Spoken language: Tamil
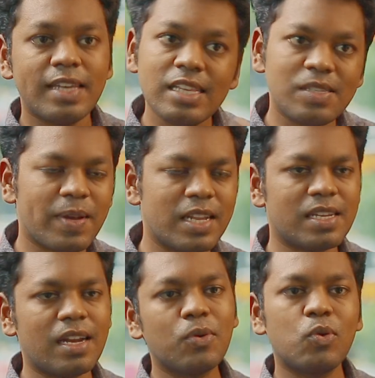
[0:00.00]
சேல்ஸ்
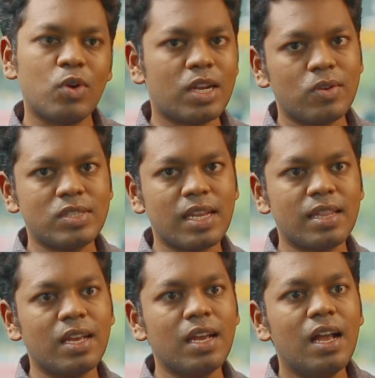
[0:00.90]
மேனேஜராக நான் ஒரு ஒன்றரை வருஷம்
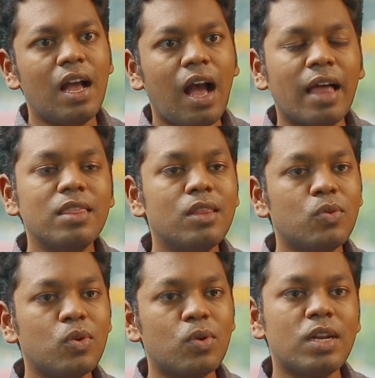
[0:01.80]
இருந்தேன் அந்த
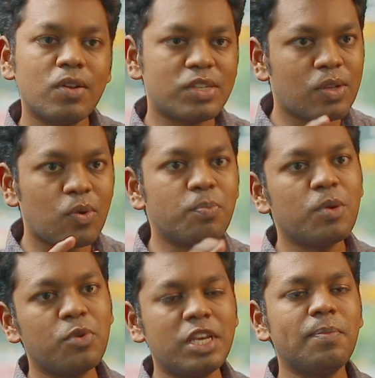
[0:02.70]
ஒரு ஒன்றரை வருஷம்
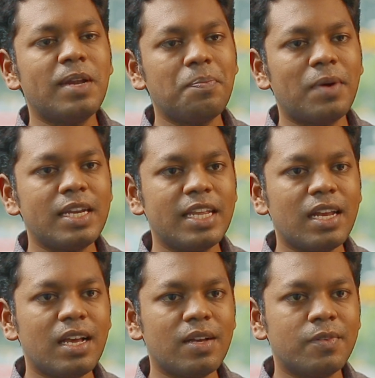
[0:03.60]
ரொம்ப முக்கியமான பாட்டு
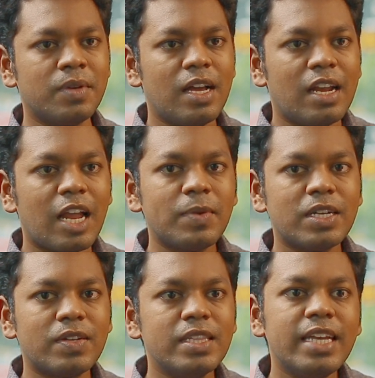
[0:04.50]
ஏன்னா
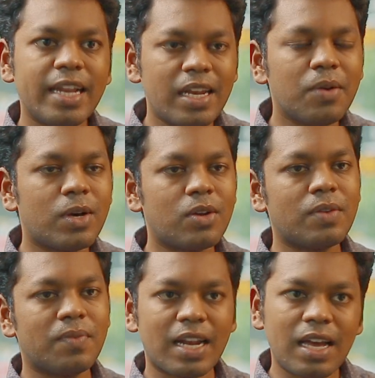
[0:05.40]
நமக்கு வந்து என்ன
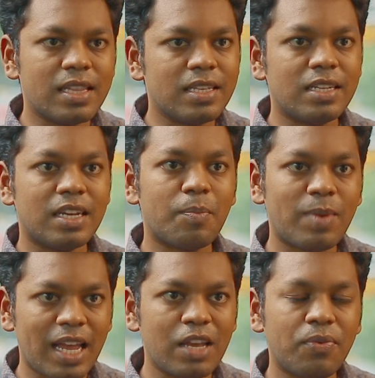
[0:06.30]
வர வராது
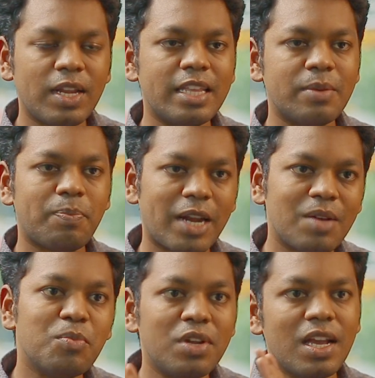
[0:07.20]
நம்ம லைஃப்பில் இது
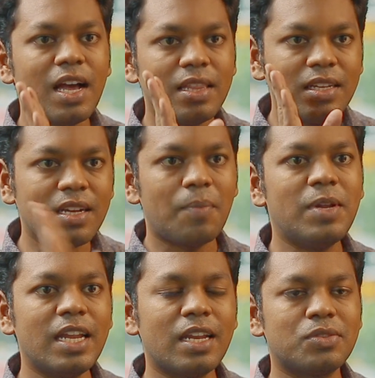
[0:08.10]
பண்ண முடியாது
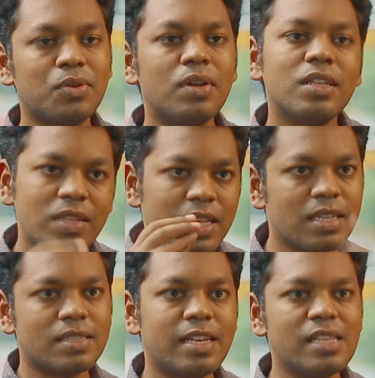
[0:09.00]
அப்படின்னு எனக்கு சொன்னது வந்து
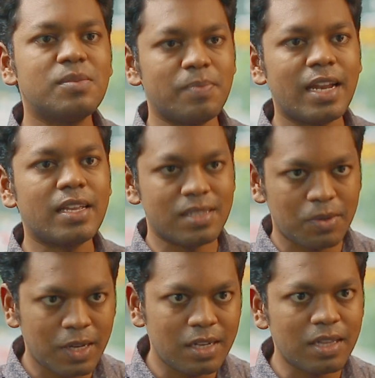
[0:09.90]
அந்த சேல்ஸ்
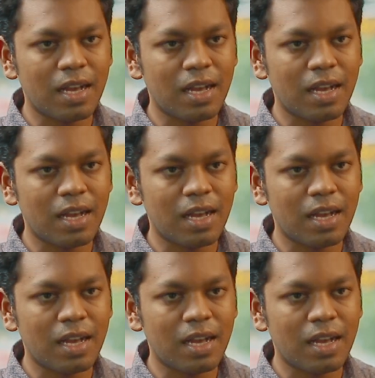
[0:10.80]
மேனேஜர் ஒர்க்